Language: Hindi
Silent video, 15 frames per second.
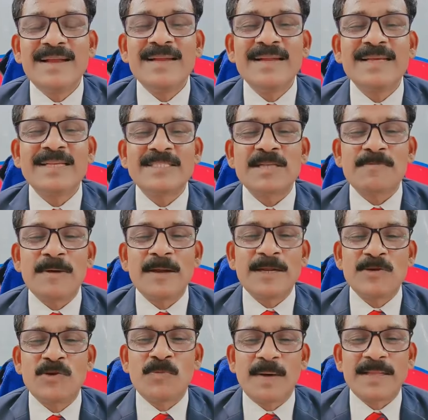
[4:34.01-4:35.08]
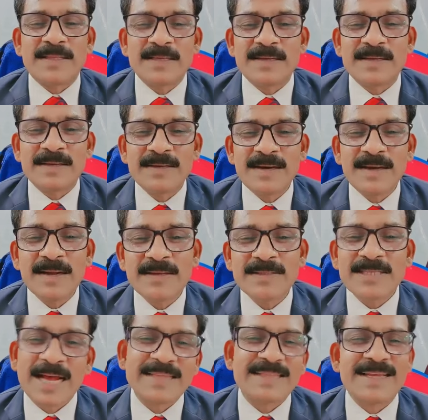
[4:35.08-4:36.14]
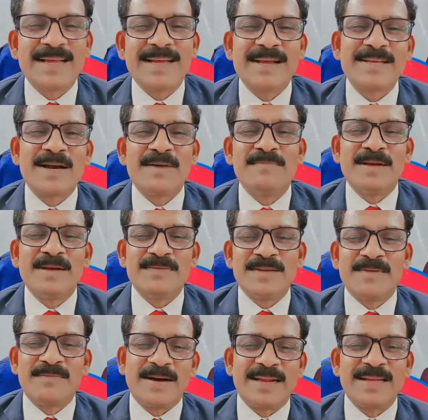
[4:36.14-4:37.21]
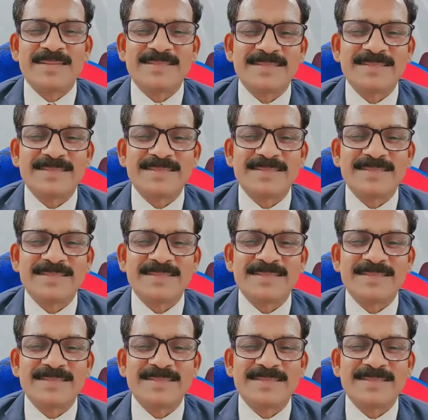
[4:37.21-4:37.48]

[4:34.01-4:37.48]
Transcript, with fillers: लेकिन सफल नहीं हो पाते है ना चाहते हैं कि हमें भी हमारे